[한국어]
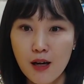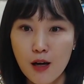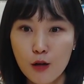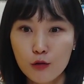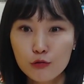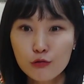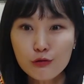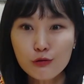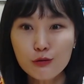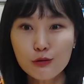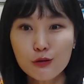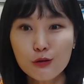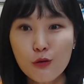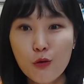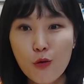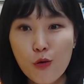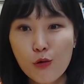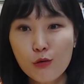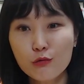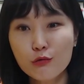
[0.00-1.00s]

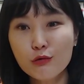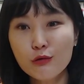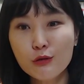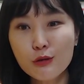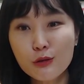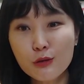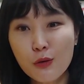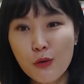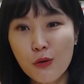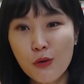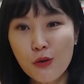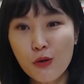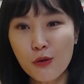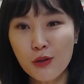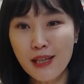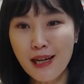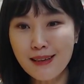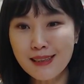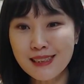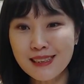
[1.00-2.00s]
웃고 울고
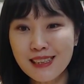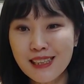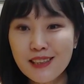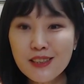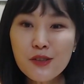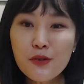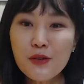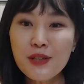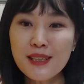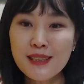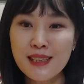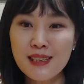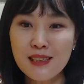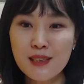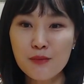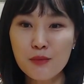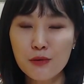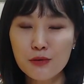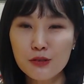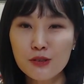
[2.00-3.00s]
하는 희노애락이
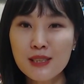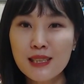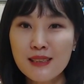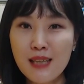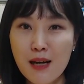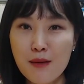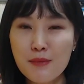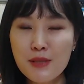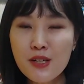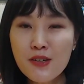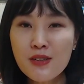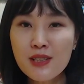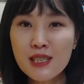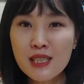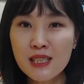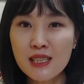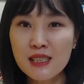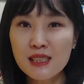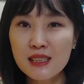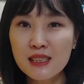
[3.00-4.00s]
모두 다 담겨
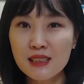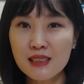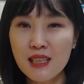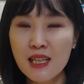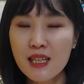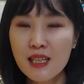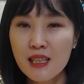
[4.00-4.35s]
있는